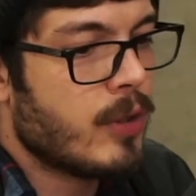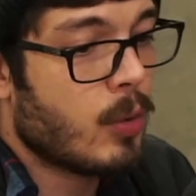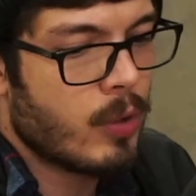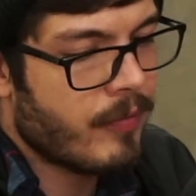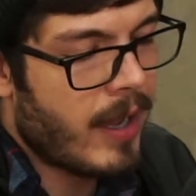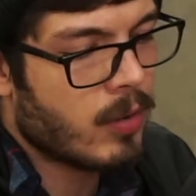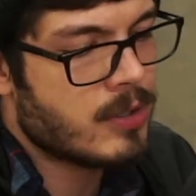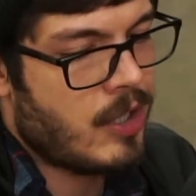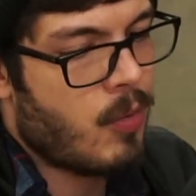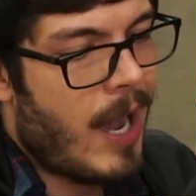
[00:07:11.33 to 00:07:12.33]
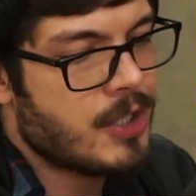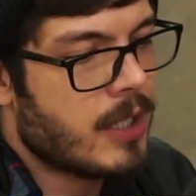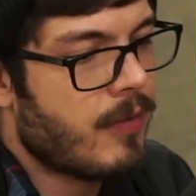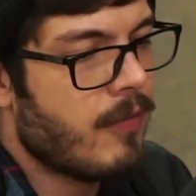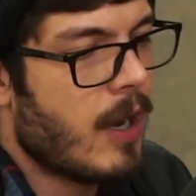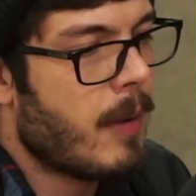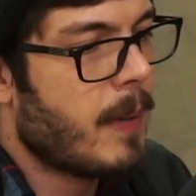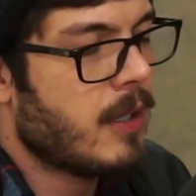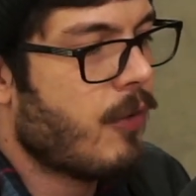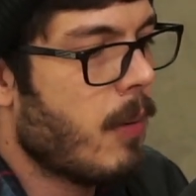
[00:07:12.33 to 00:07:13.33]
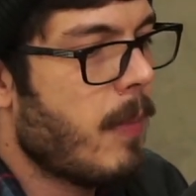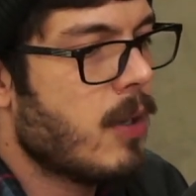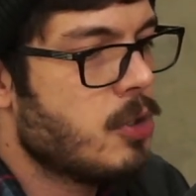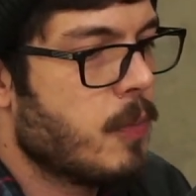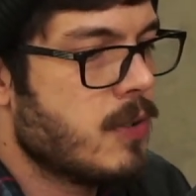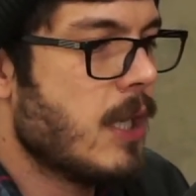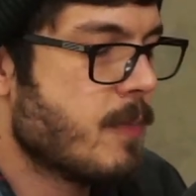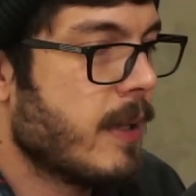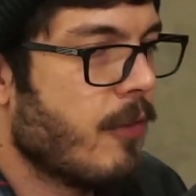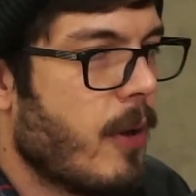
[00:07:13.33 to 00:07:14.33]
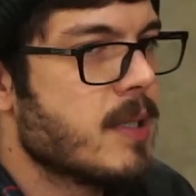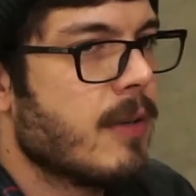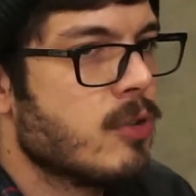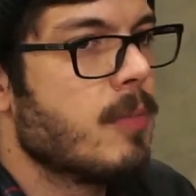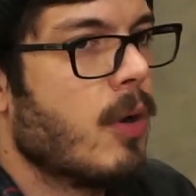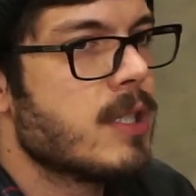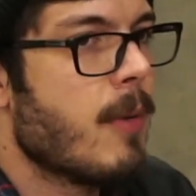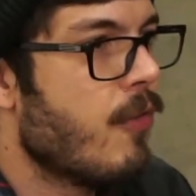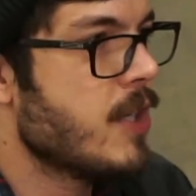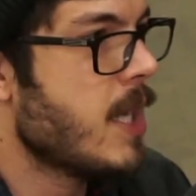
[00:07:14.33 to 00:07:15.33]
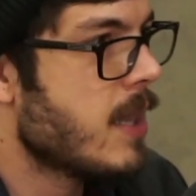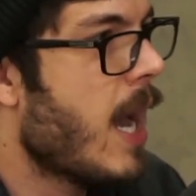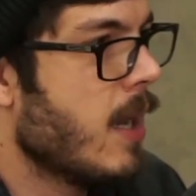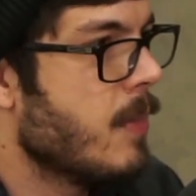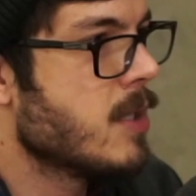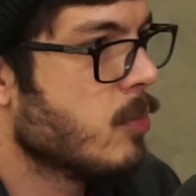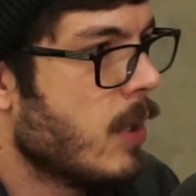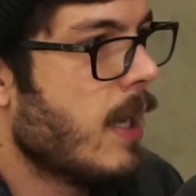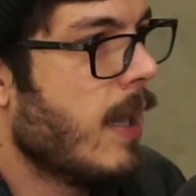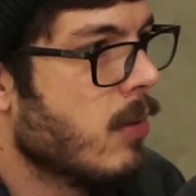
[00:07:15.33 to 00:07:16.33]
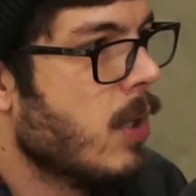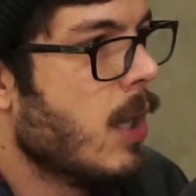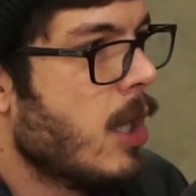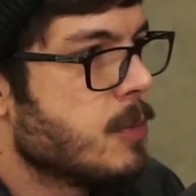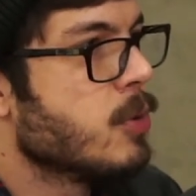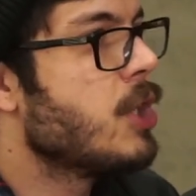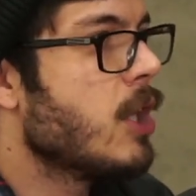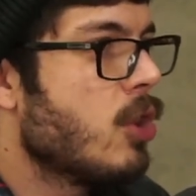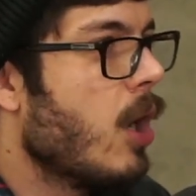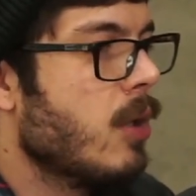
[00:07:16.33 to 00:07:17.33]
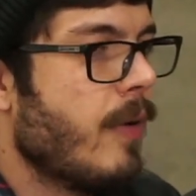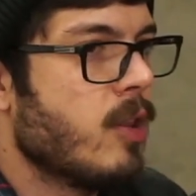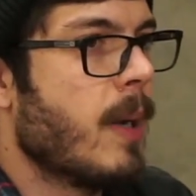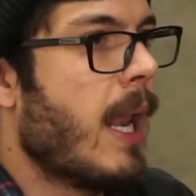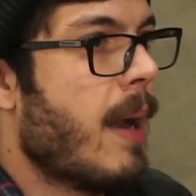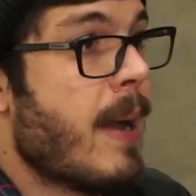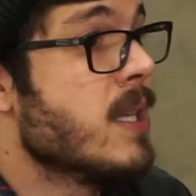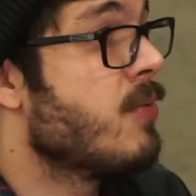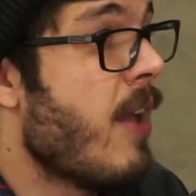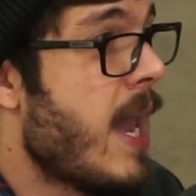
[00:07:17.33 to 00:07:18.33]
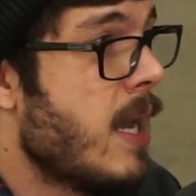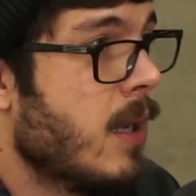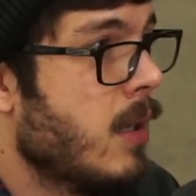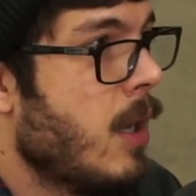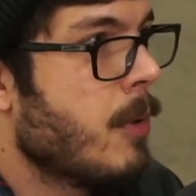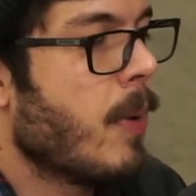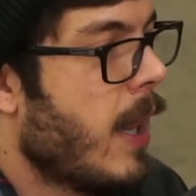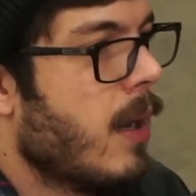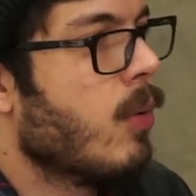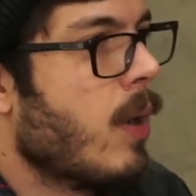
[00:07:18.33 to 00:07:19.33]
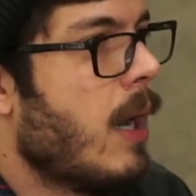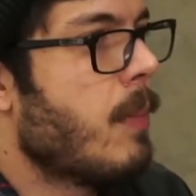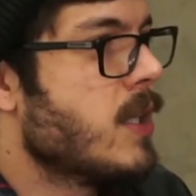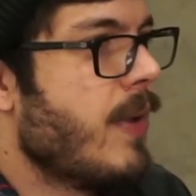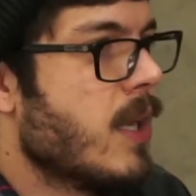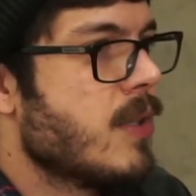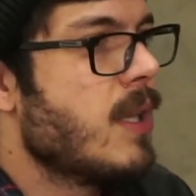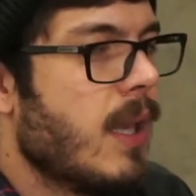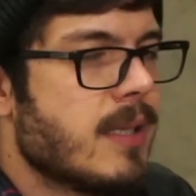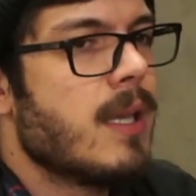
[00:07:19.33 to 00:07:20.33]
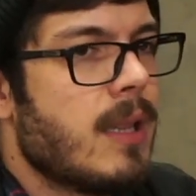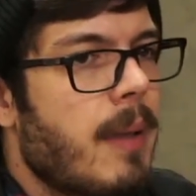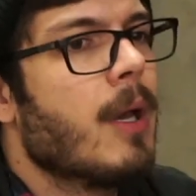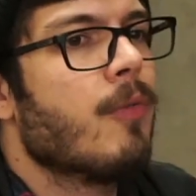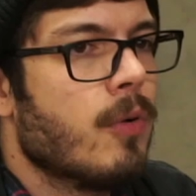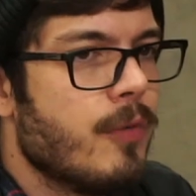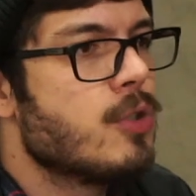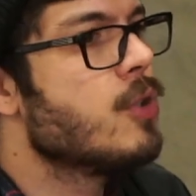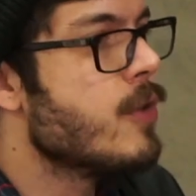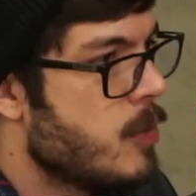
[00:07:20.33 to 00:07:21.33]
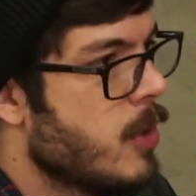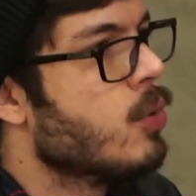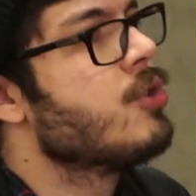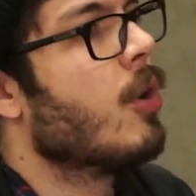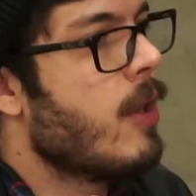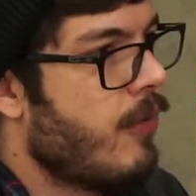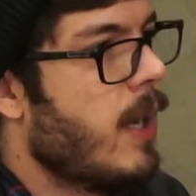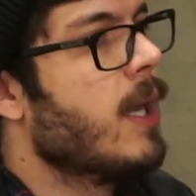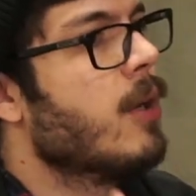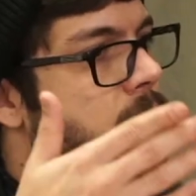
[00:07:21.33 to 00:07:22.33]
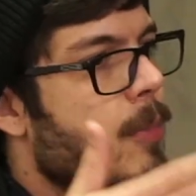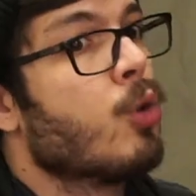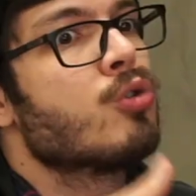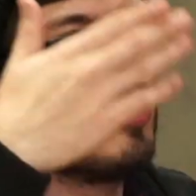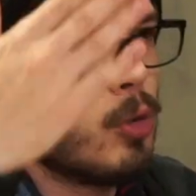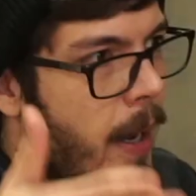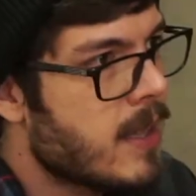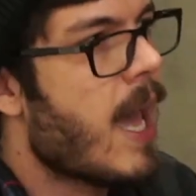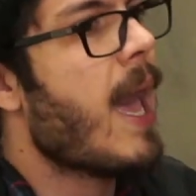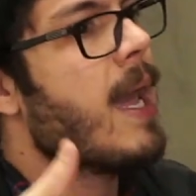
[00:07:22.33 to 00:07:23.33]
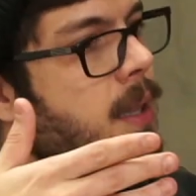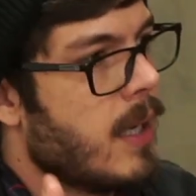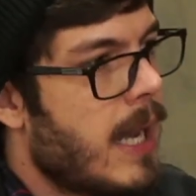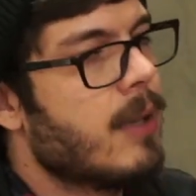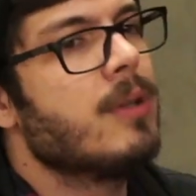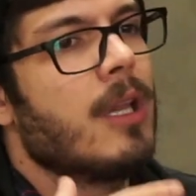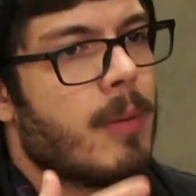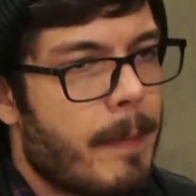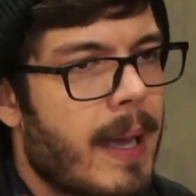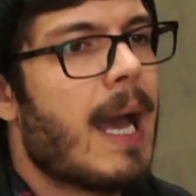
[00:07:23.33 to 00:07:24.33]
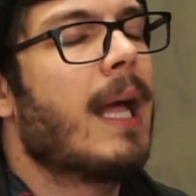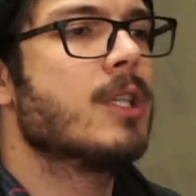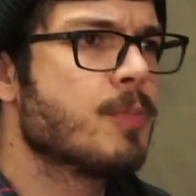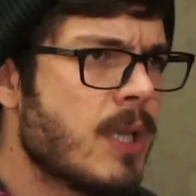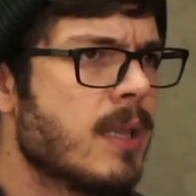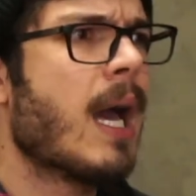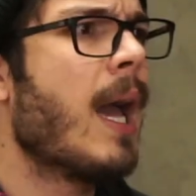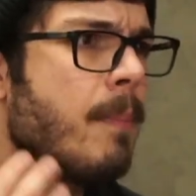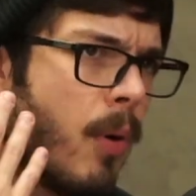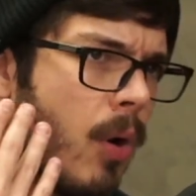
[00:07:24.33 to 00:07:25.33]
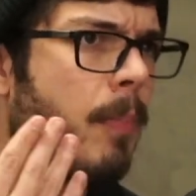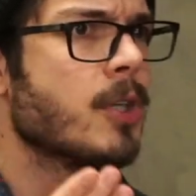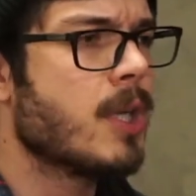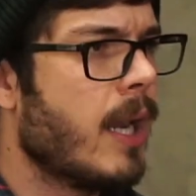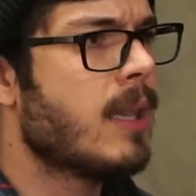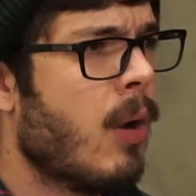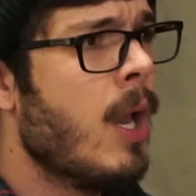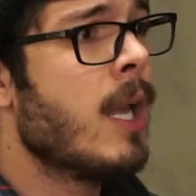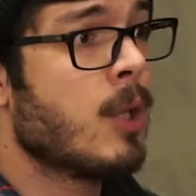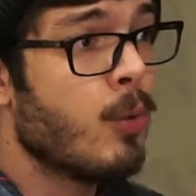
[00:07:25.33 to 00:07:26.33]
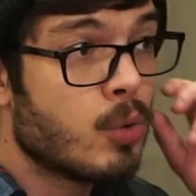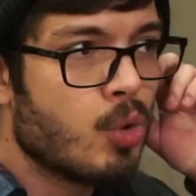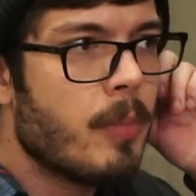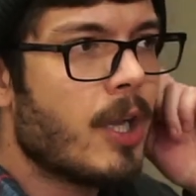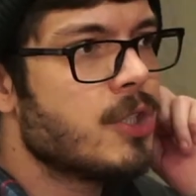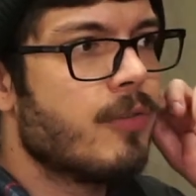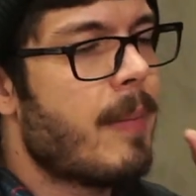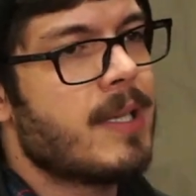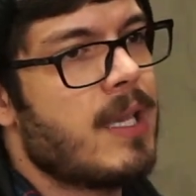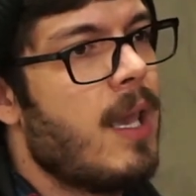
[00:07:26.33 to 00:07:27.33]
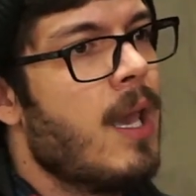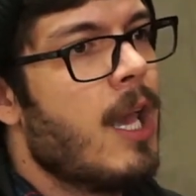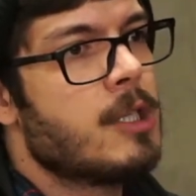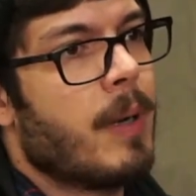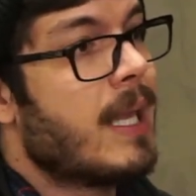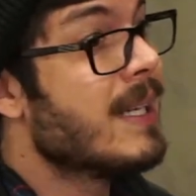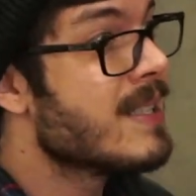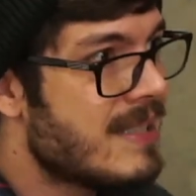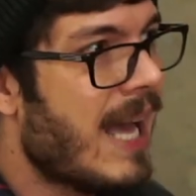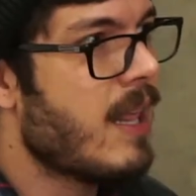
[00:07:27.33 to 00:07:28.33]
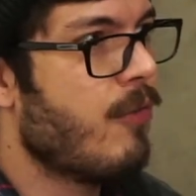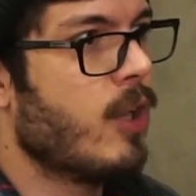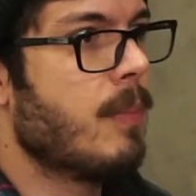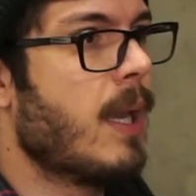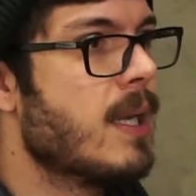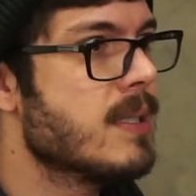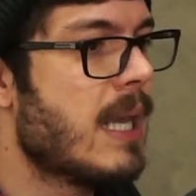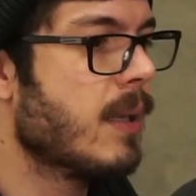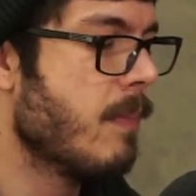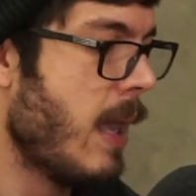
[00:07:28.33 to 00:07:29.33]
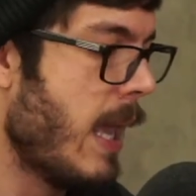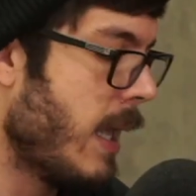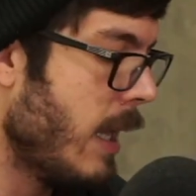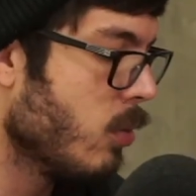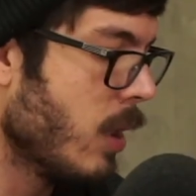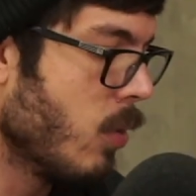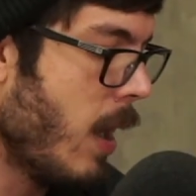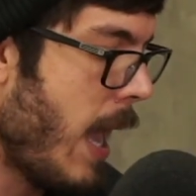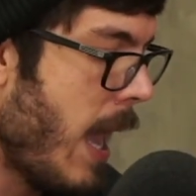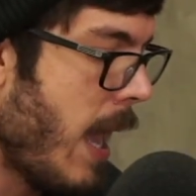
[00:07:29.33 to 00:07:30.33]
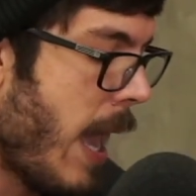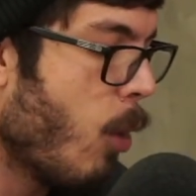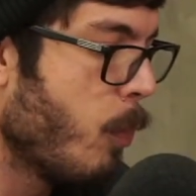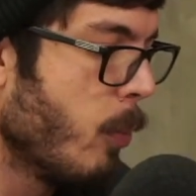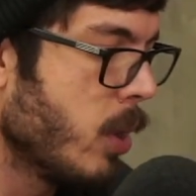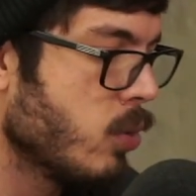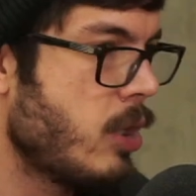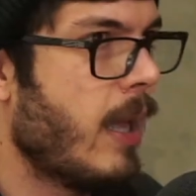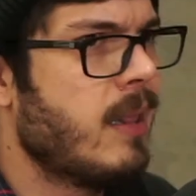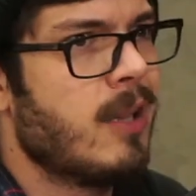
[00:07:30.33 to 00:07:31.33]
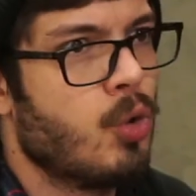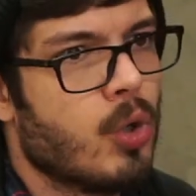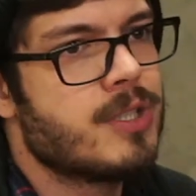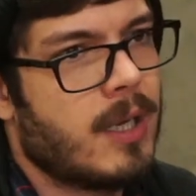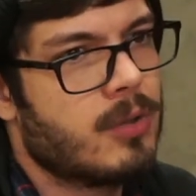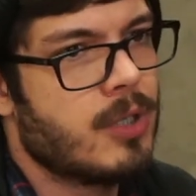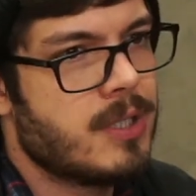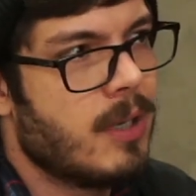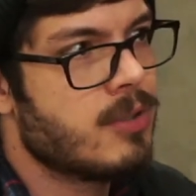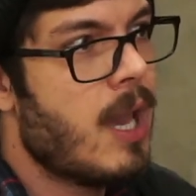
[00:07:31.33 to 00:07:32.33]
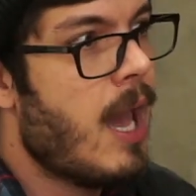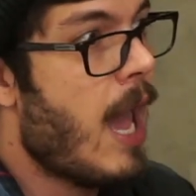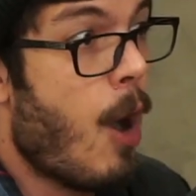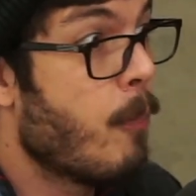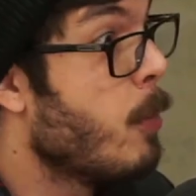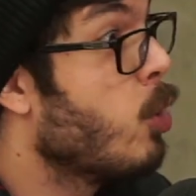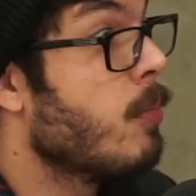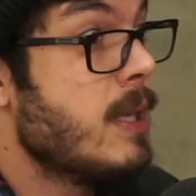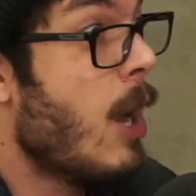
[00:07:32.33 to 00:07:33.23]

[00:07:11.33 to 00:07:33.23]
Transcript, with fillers: Então o que vai acontecer, eu acho, é que vai virar uma plataforma meio, tipo assim, as plataformas elas vão ser uma coisa meio faixa etária mesmo, tá ligado? Tipo, o TikTok não vai ter uma galera mais velha. Porque uma galera, um cara mais velho, às vezes ele quer sentar e, mano, ver um vídeo de 20 minutos de alguém falando, sabe? Construindo uma ideia ideia, tá ligado? Sim. Entender uma parada, tipo, Entender tipo, sentar a... e, pô, uhum. pode crer e tal. Então o YouTube eu acho que não vai mais ser. Tipo, a criançada é foda, porque a criançada, querendo ou não, é, é o público até, até 12, 14 anos. Eles têm mais é público, tempo.